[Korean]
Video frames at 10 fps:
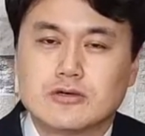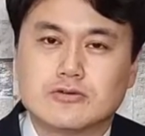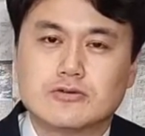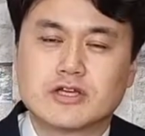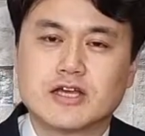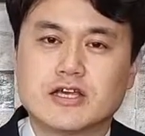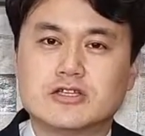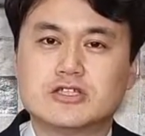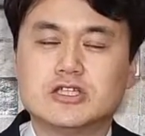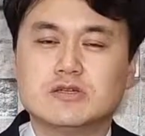우리가
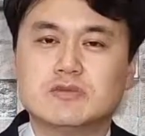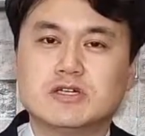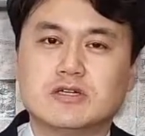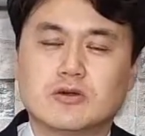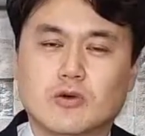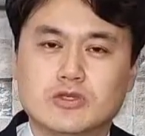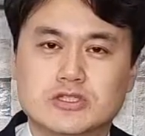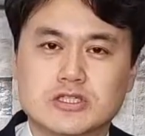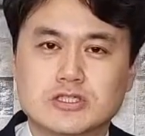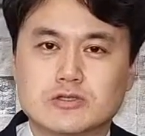예수님을
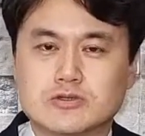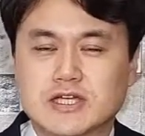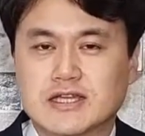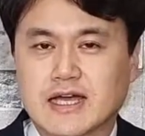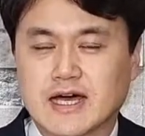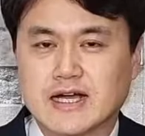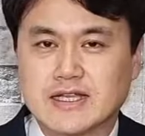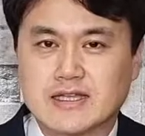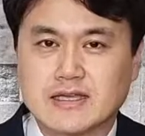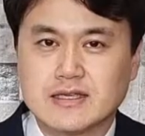온전히 쫓아
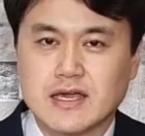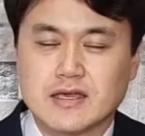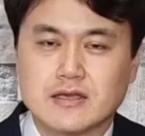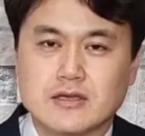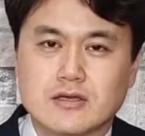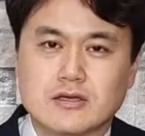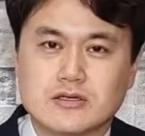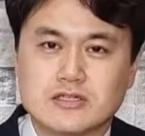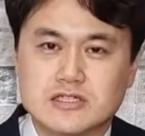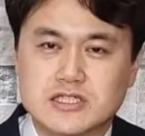나아갈 때에
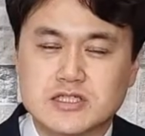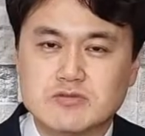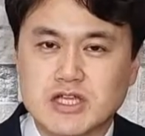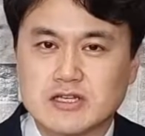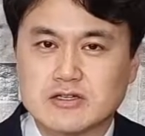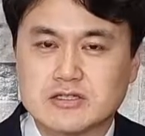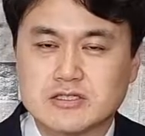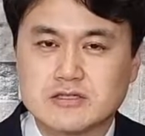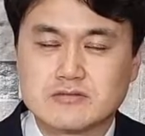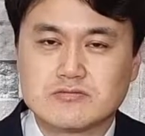근심되는
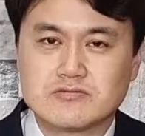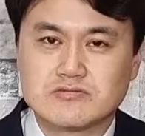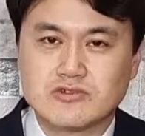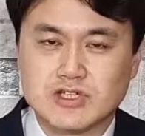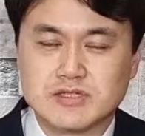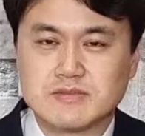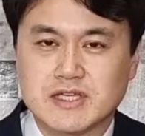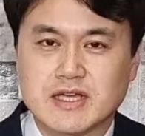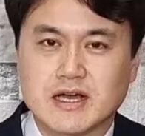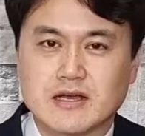것은
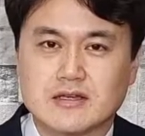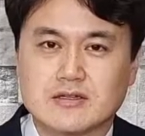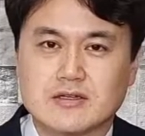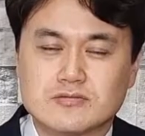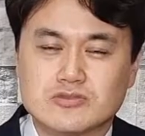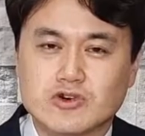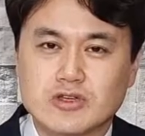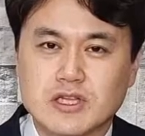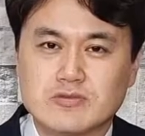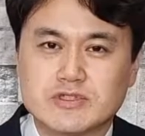무엇입니까?
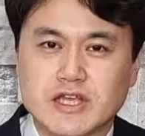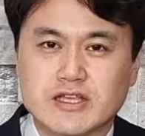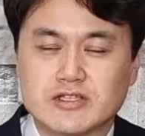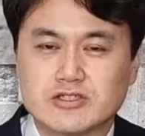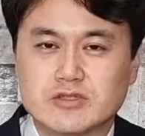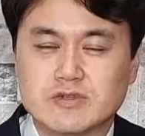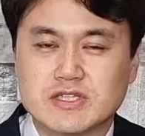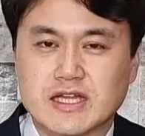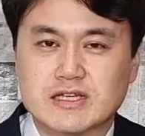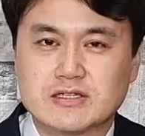무엇 때문에 예수님을
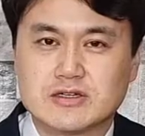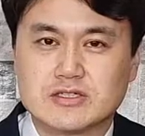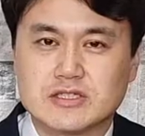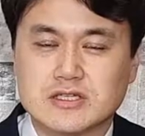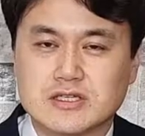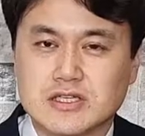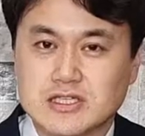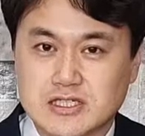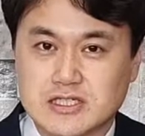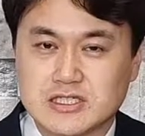따르는 것이
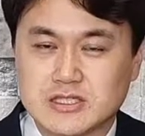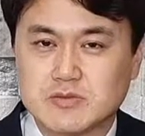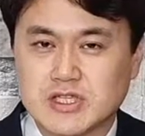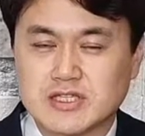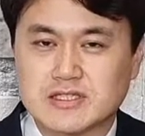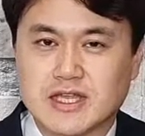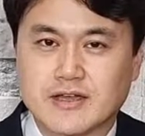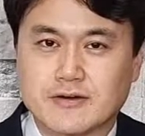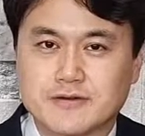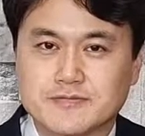근심이
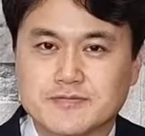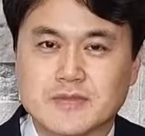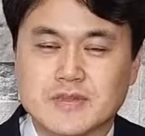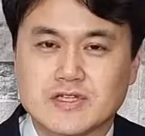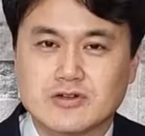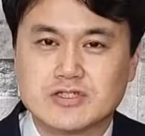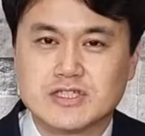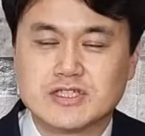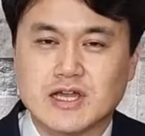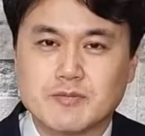되시나요? 그것이
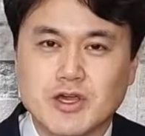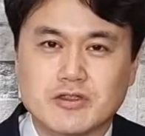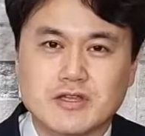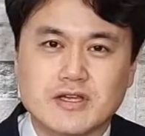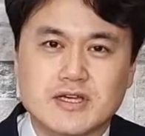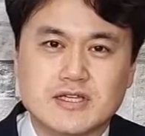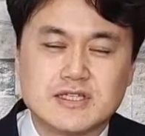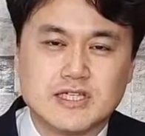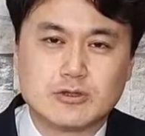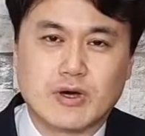있다면
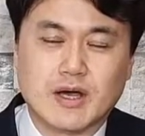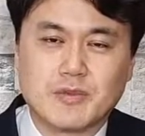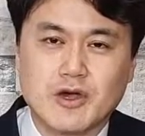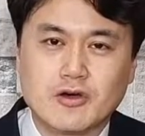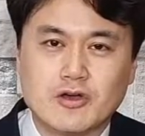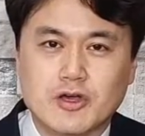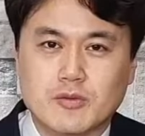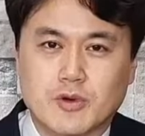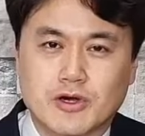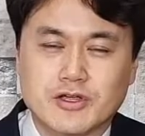기도하며
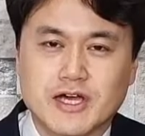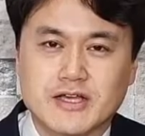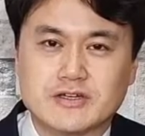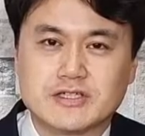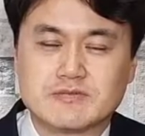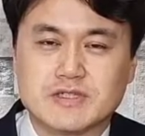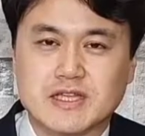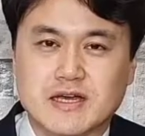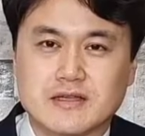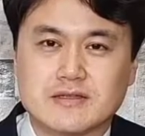버려야 할
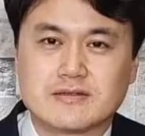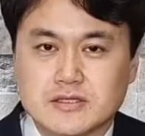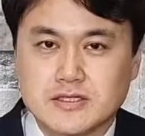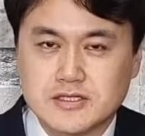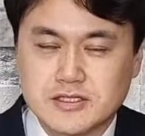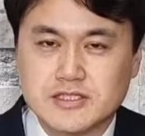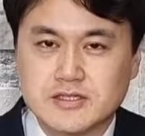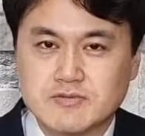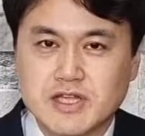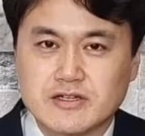것입니다. 그
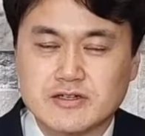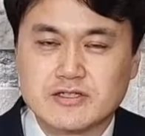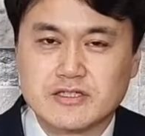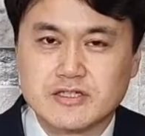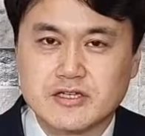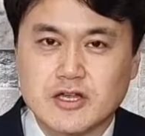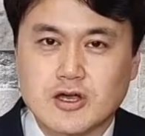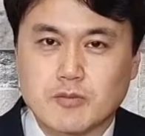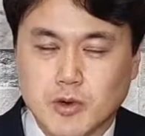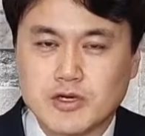근심되는 것을
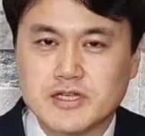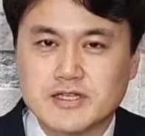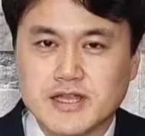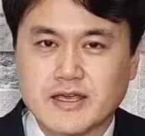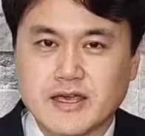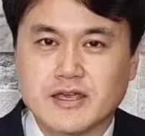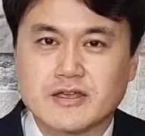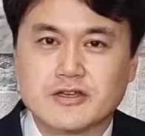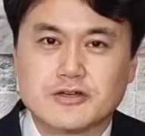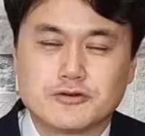버릴 때에
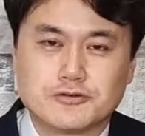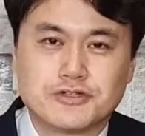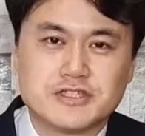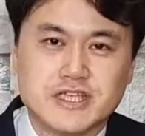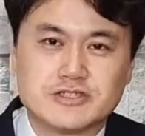우린